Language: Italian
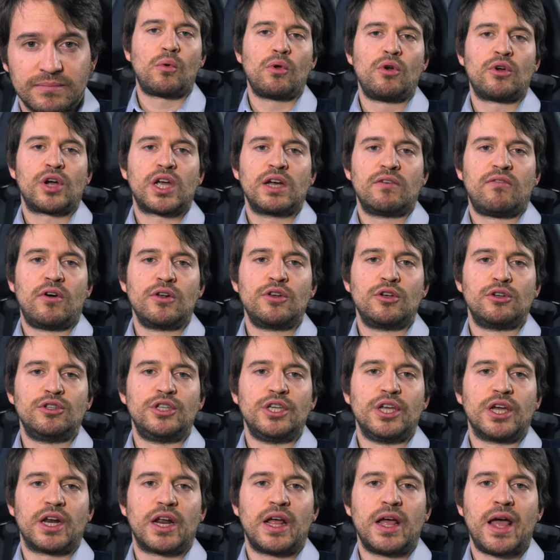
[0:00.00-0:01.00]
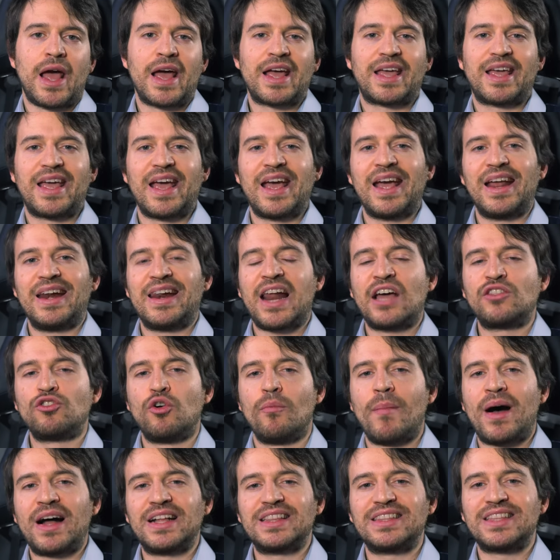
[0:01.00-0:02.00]
Quello che voglio dire è che la
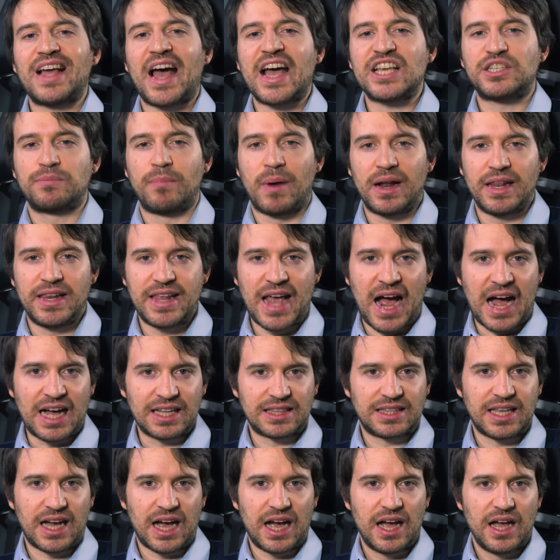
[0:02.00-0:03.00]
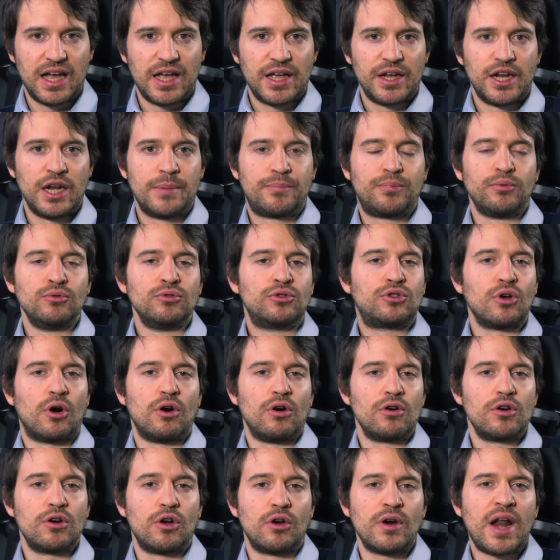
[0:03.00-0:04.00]
domanda è sbagliata. Il
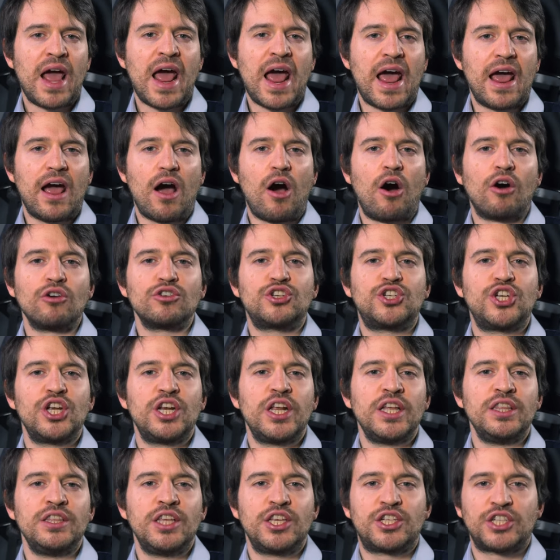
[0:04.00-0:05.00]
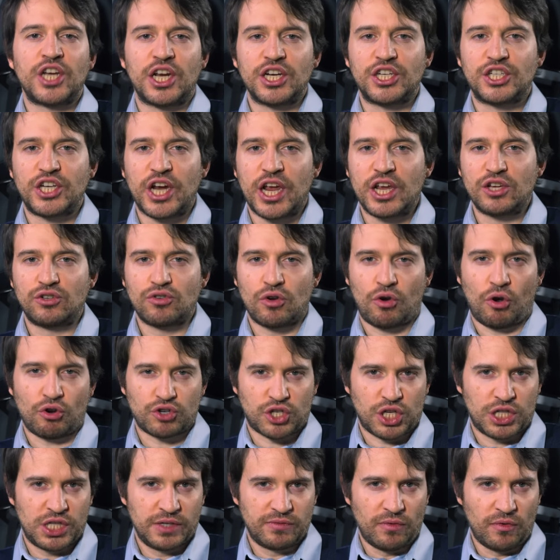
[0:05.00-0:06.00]
punto non è oggi l'indice è sceso
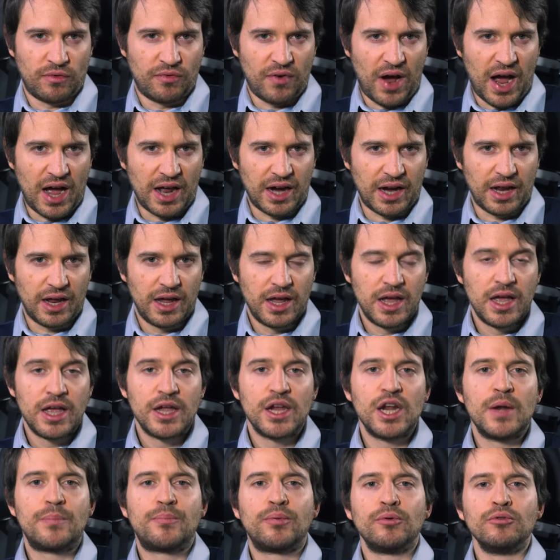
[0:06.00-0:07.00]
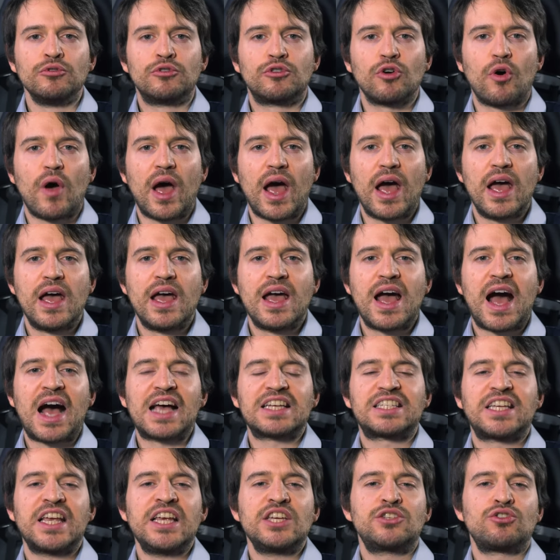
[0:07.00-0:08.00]
cosa devo fare. Il punto è,
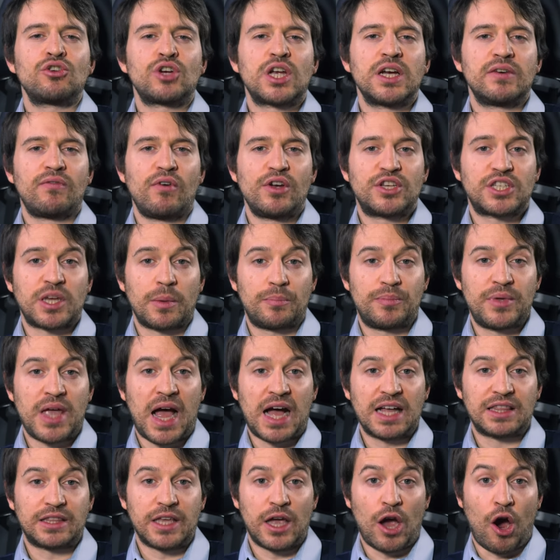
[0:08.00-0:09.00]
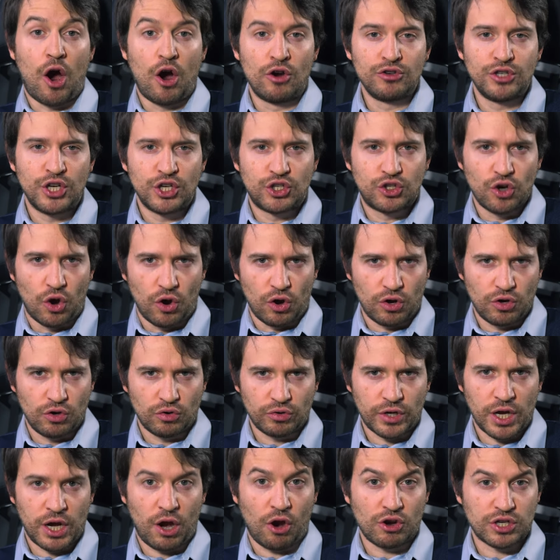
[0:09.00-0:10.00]
ha senso che voi sappiate ogni
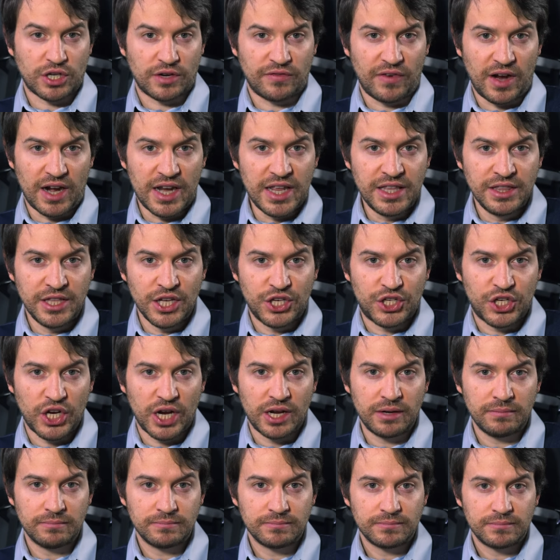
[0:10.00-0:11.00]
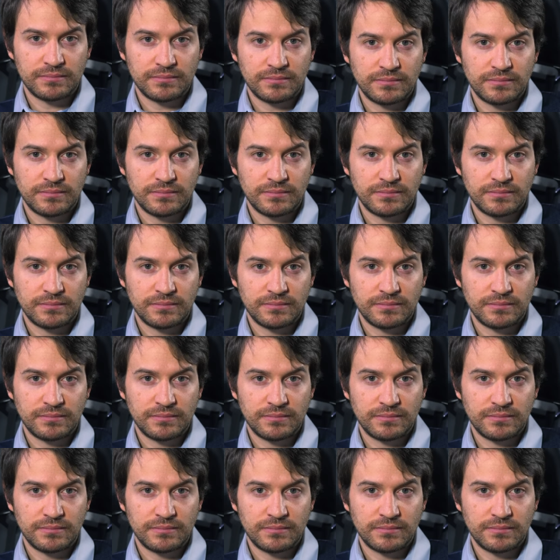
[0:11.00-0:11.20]
giorno che cosa fa l'indice?